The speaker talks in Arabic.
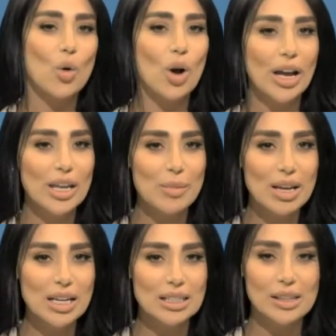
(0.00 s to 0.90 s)

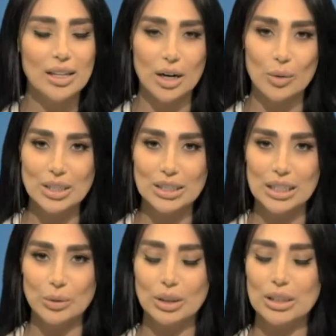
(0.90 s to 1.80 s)
وحماية
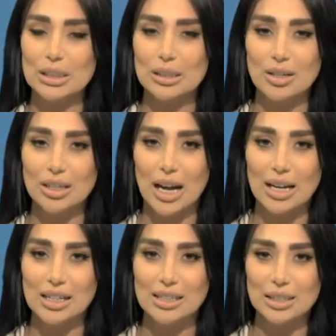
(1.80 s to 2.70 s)
ثرواته والإصرار
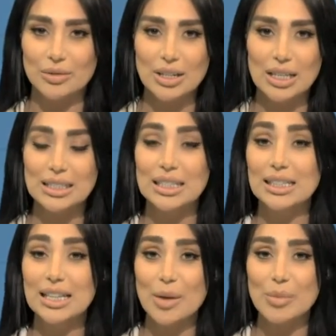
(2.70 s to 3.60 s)
على الاستفادة
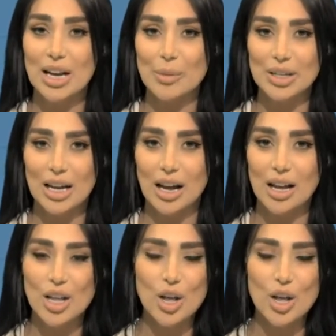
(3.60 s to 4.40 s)
الكاملة منها